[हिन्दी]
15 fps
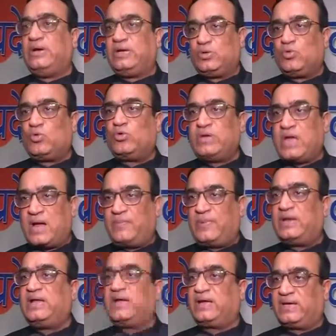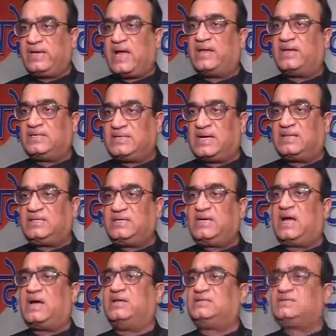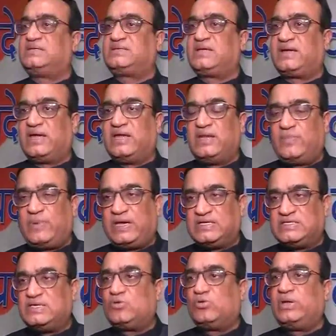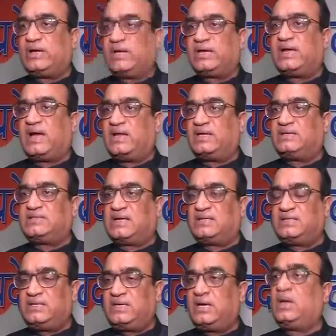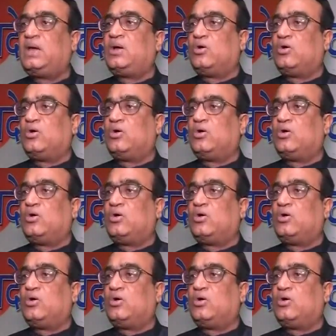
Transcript: पिट्ठू को यहां पर लेकर के आना चाहती है आरएसएस के कहने पे किसी को लेकर के आना चाहती है